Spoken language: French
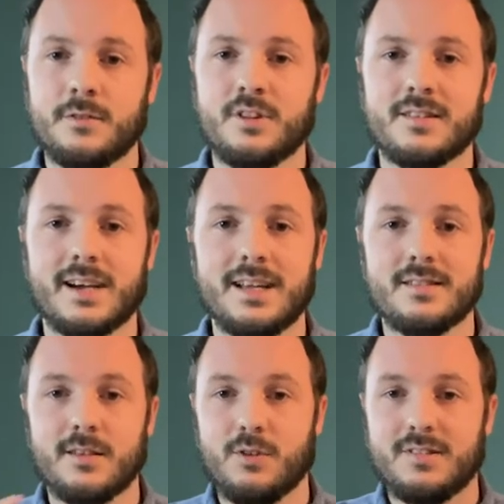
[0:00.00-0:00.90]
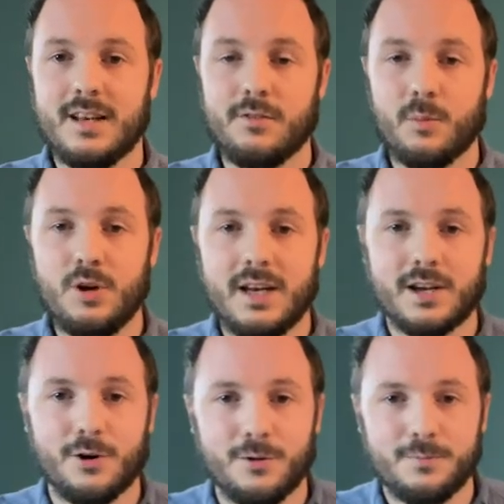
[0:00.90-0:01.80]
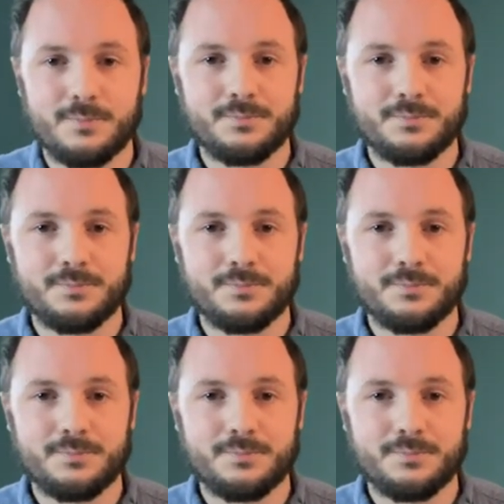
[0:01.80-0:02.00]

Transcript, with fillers: ça vous intéresse, voici la formule à l'écran.